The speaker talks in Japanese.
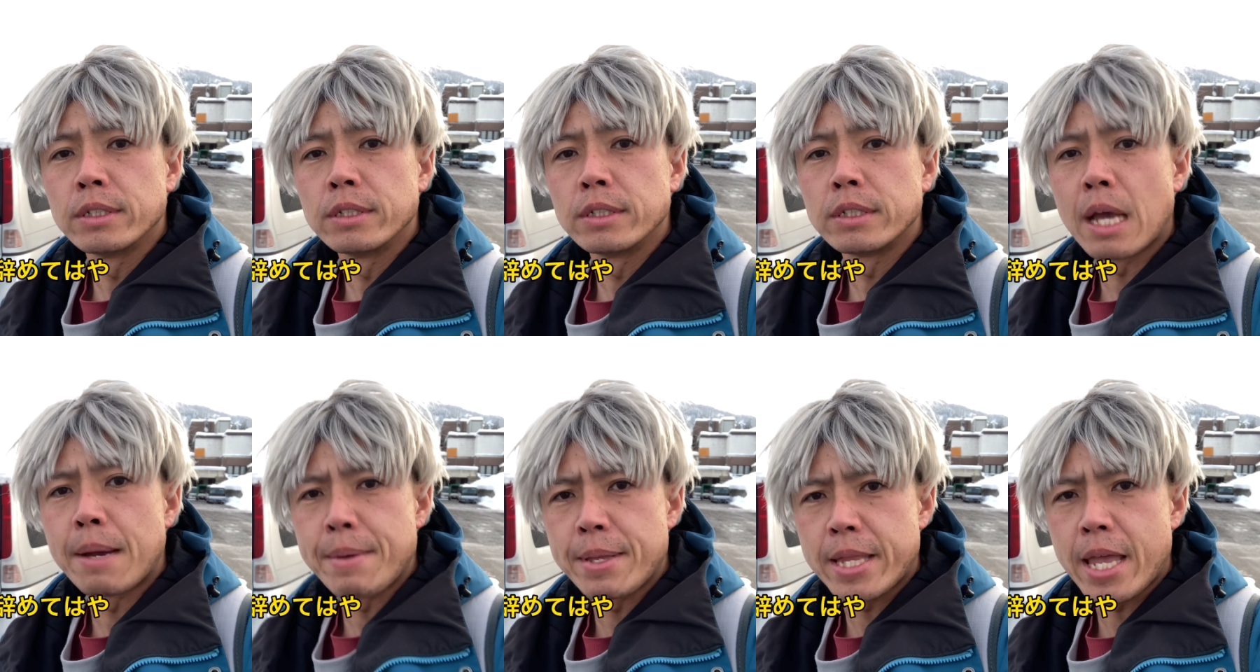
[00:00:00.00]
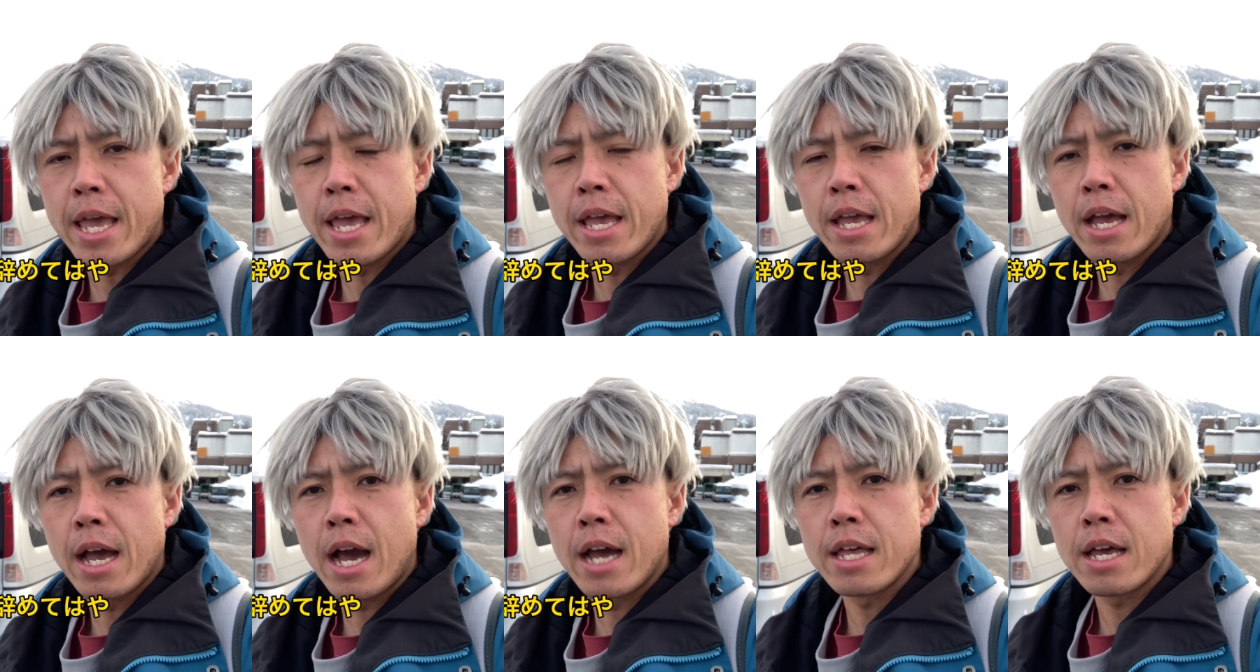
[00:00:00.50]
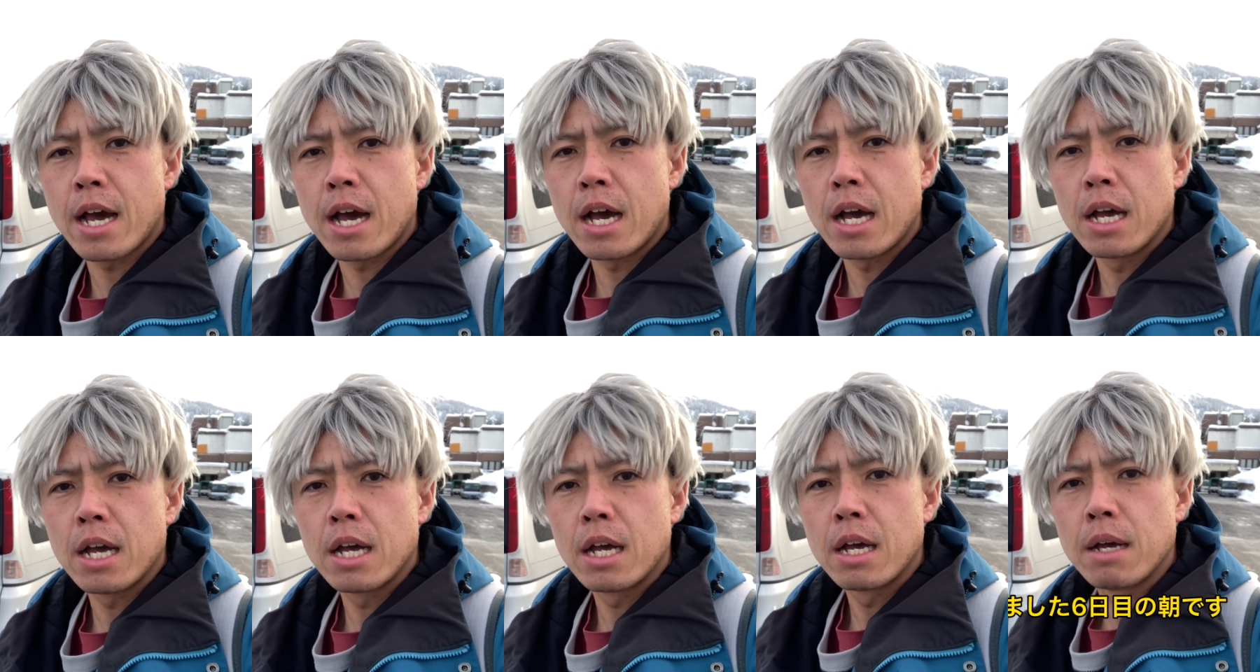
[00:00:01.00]
辞めて、早
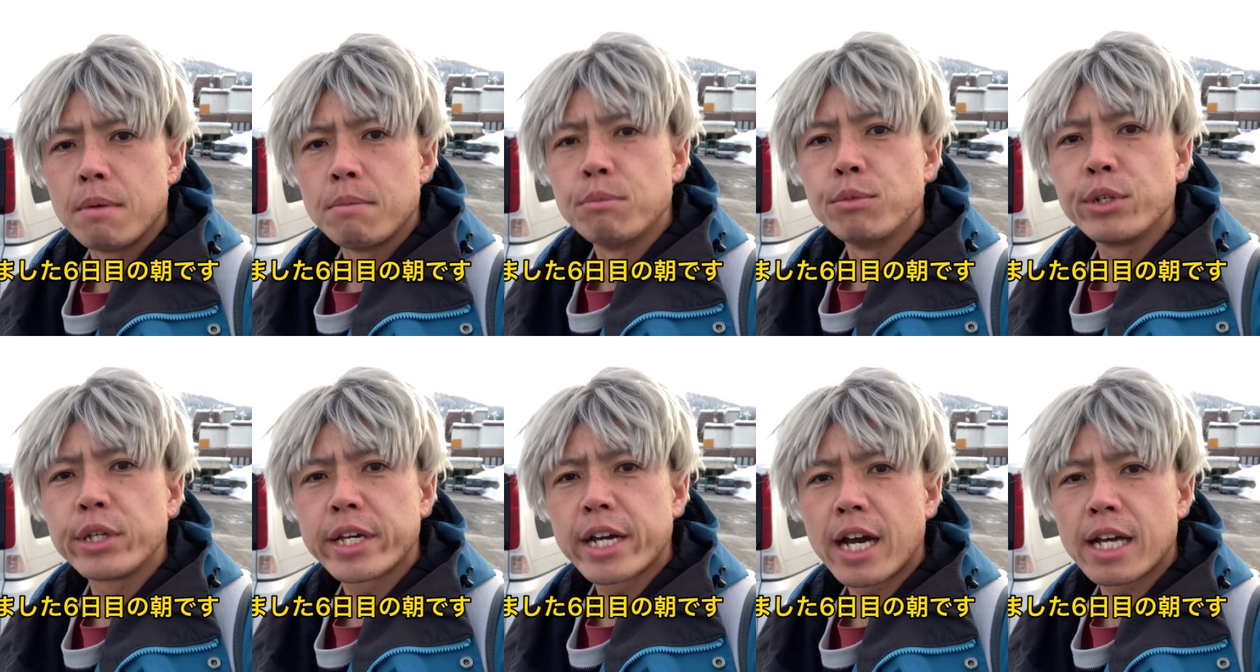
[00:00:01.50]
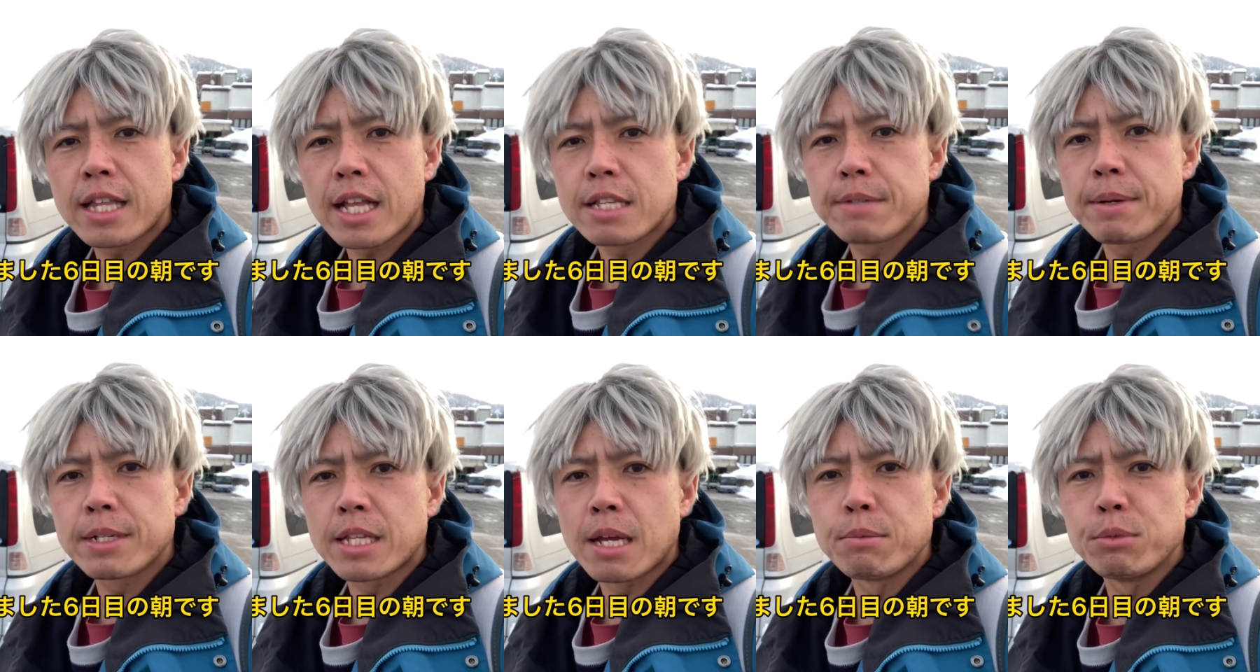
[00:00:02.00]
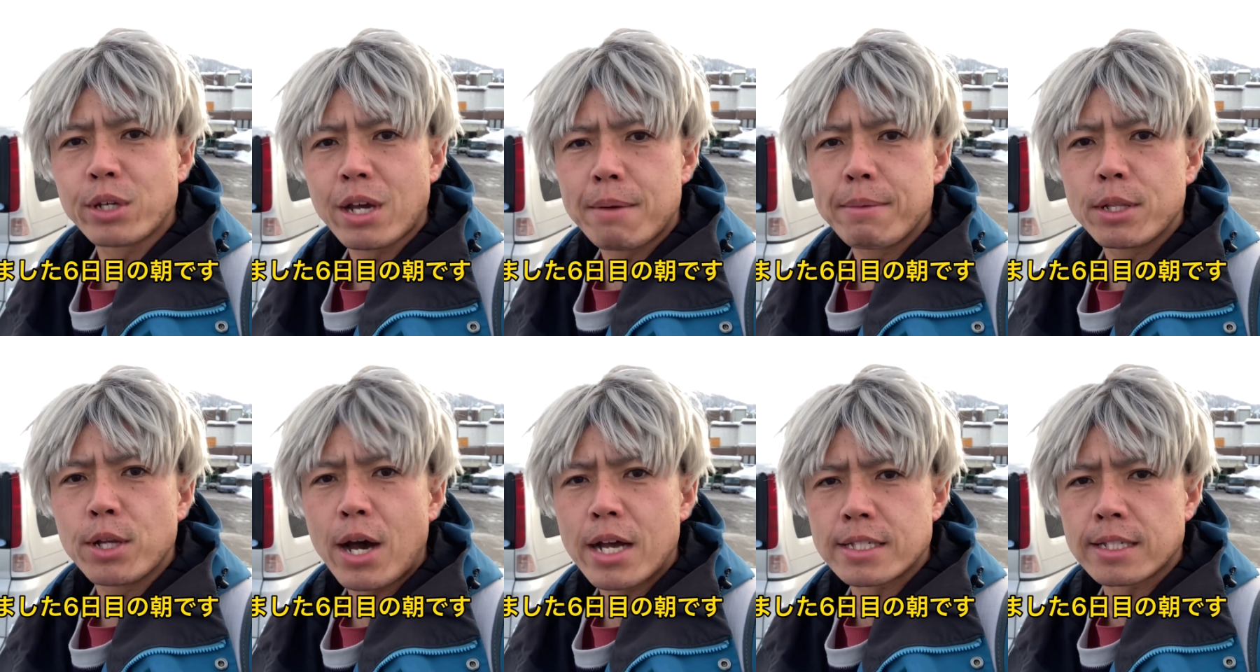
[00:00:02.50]
6日が経ちました。6日目
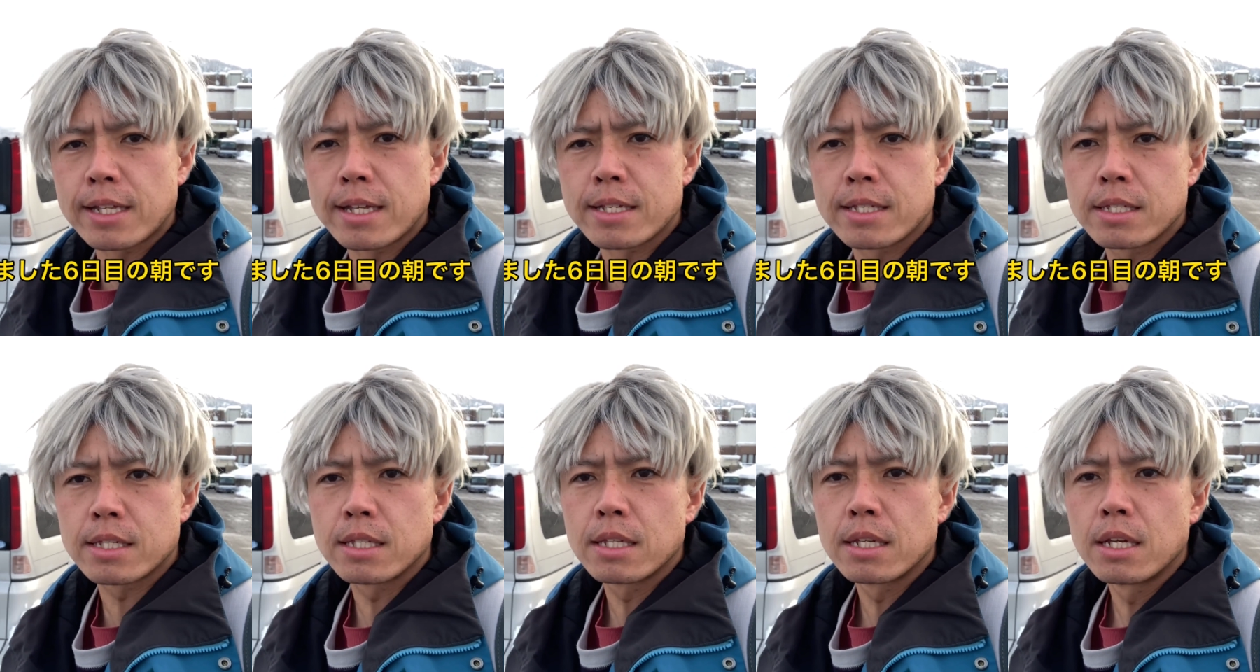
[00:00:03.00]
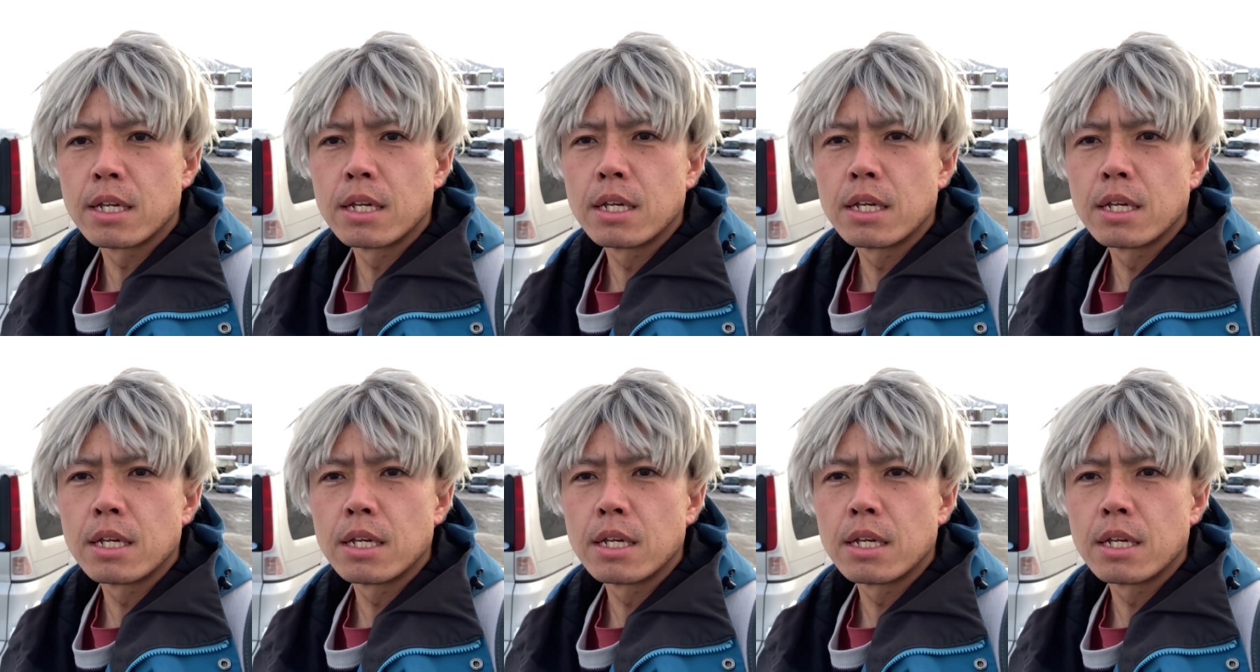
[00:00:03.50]
の朝です。